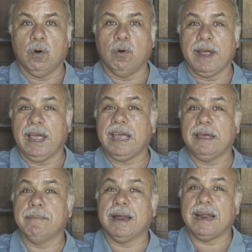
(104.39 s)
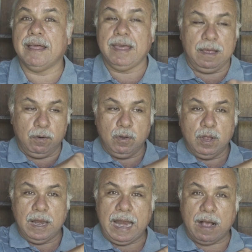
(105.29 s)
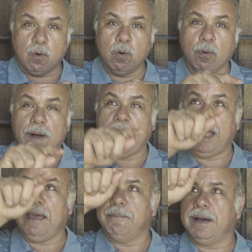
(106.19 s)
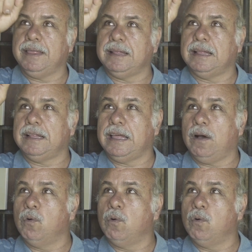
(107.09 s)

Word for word: o es en invernadero, la curva es más distendida.